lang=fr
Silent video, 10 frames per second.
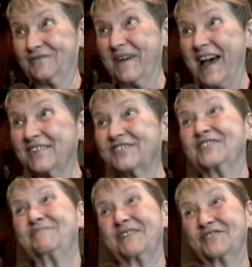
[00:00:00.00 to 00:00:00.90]
hommage,
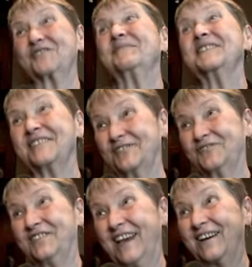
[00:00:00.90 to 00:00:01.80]
c'est parce que mes
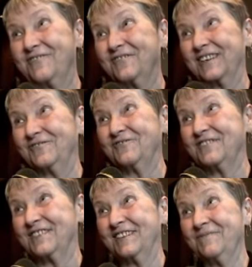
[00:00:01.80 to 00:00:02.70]
étudiants ont
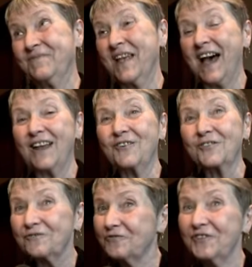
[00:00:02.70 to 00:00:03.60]
réussi. Alors,
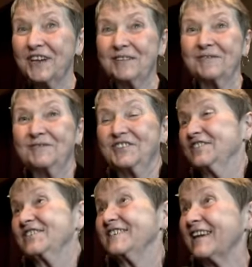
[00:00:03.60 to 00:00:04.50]
au fur et à mesure,
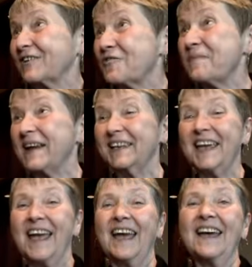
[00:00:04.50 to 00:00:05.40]
je les
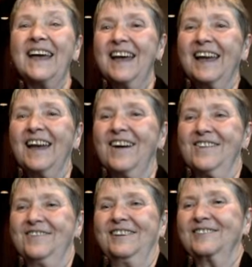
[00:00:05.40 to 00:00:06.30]
accompagnais.
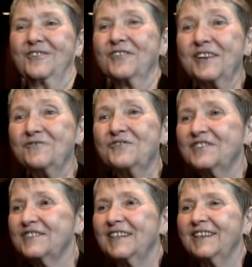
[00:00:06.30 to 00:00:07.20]
Euh, ils ont
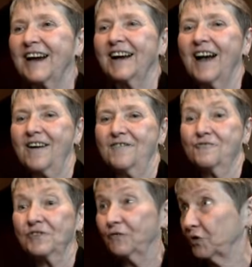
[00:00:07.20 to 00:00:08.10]
réussi euh,
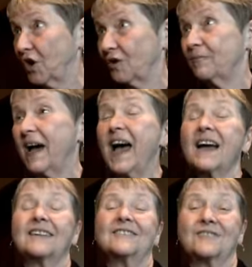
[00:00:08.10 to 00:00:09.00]
au niveau de leur
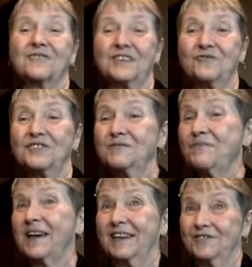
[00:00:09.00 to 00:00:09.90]
bac. Ils ont réussi
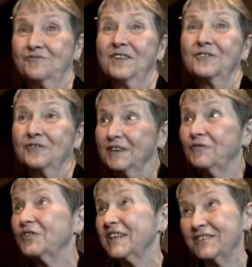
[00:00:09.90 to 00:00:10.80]
par la suite au
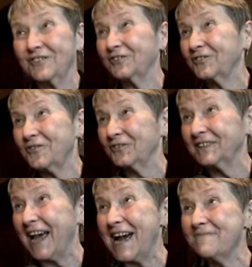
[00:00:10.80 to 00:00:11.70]
niveau des ordres
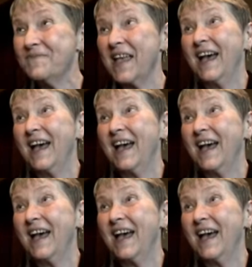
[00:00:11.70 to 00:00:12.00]
comptables.